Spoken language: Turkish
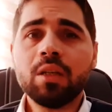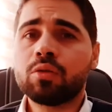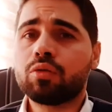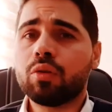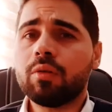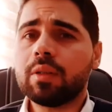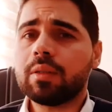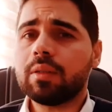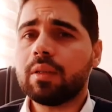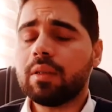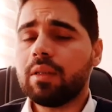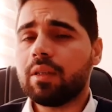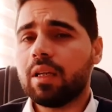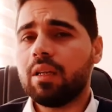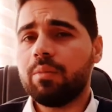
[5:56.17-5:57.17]
Sonrasında
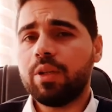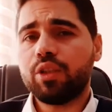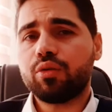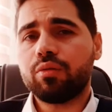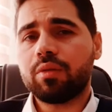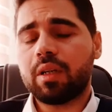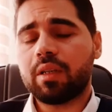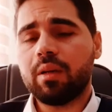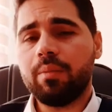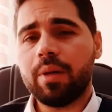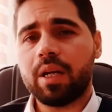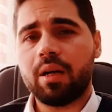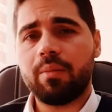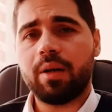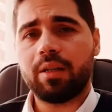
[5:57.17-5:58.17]
ilk 55 gün zaten
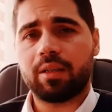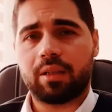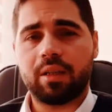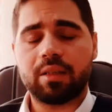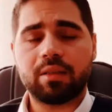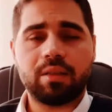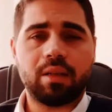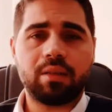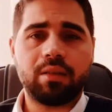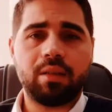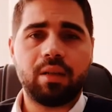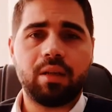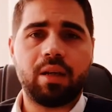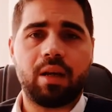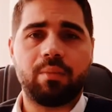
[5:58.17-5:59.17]
beraberdik. Yaz
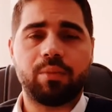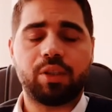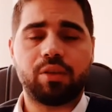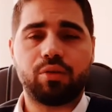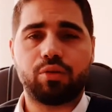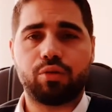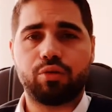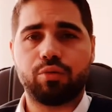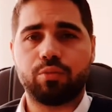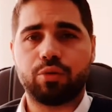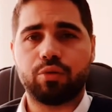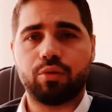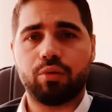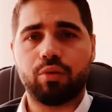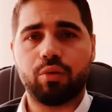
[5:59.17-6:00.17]
tatiline gelmişti
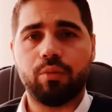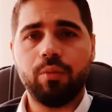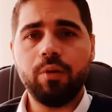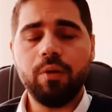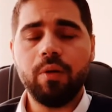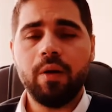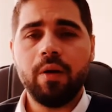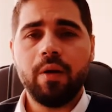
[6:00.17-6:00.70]
çocuğumuzun doğumu.